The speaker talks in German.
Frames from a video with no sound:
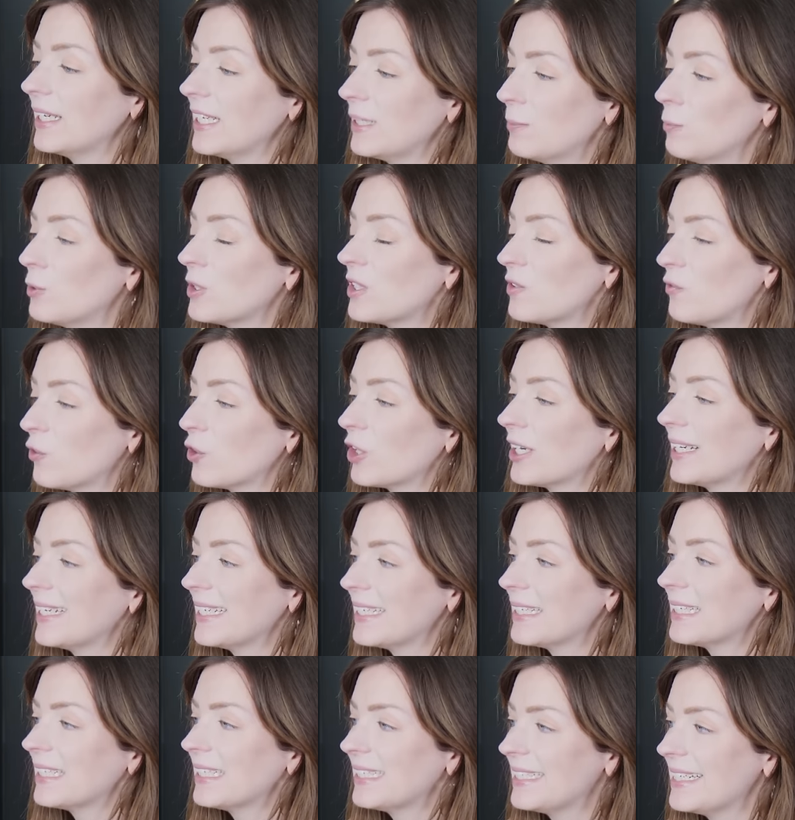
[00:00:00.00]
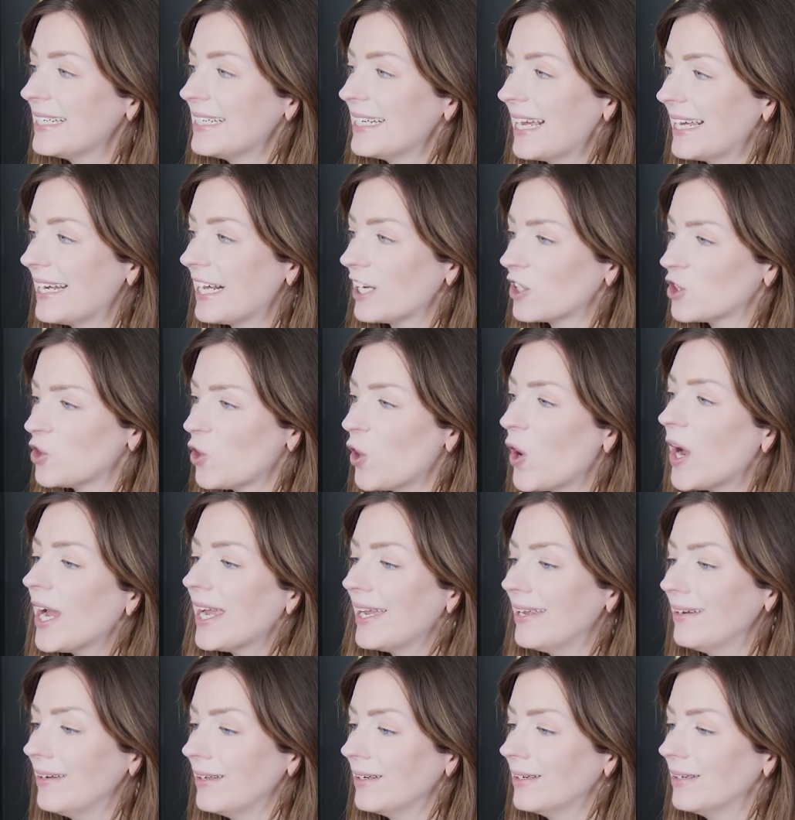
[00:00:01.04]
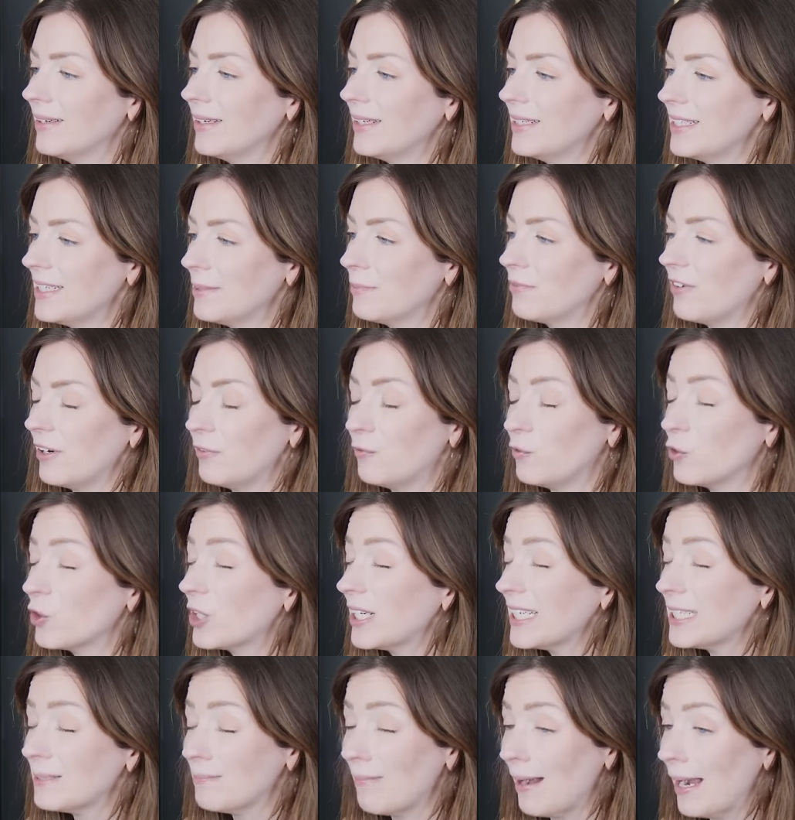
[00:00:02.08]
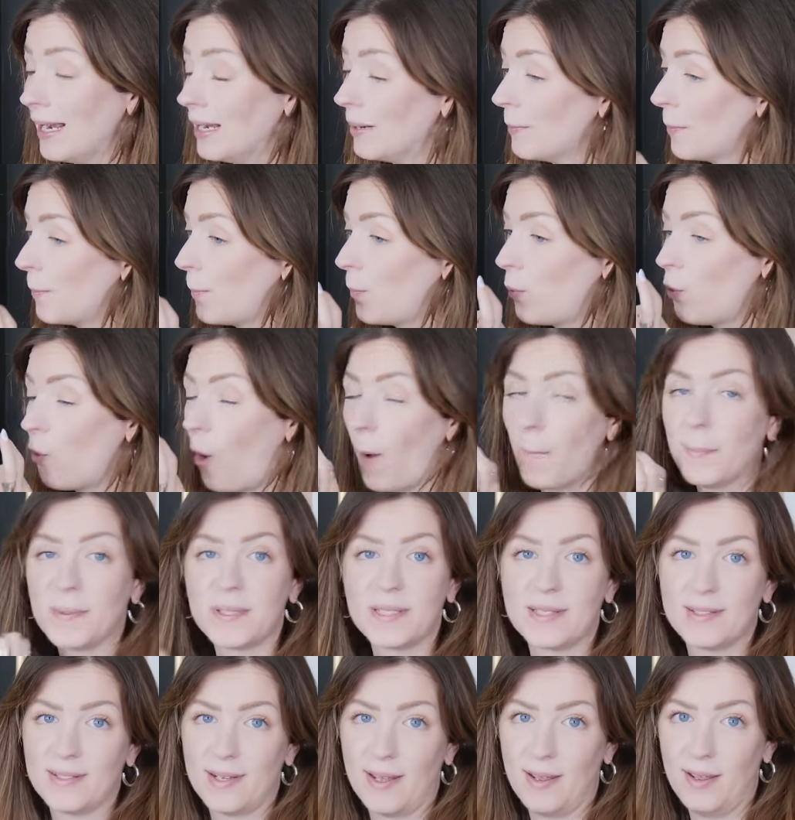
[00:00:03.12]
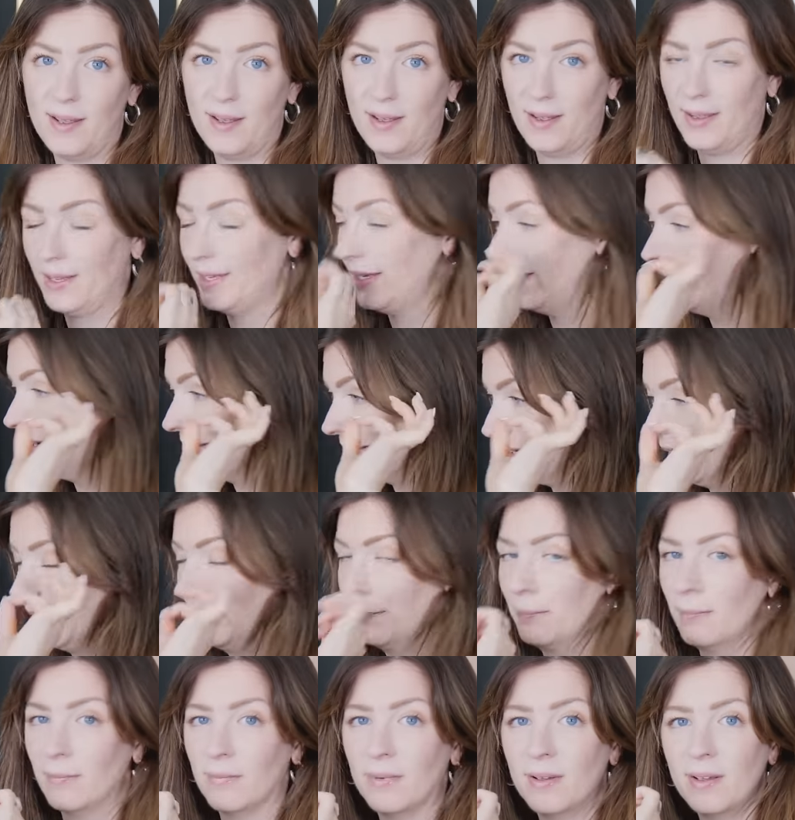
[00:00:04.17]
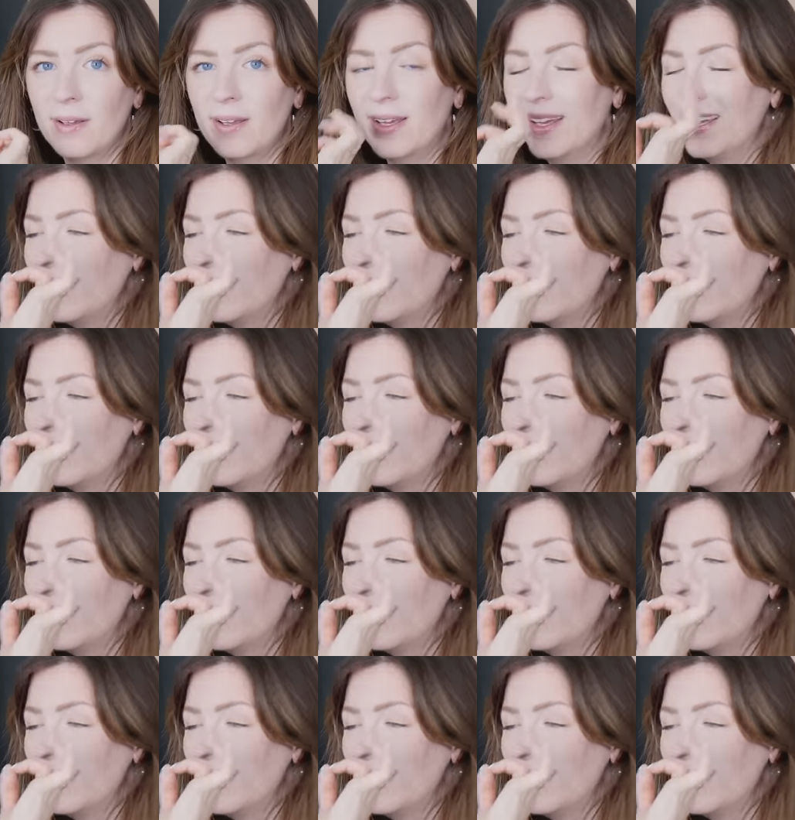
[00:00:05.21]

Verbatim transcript: Ich muss wirklich den RedakteurInnen in dem Fall wirklich mal Props hier geben.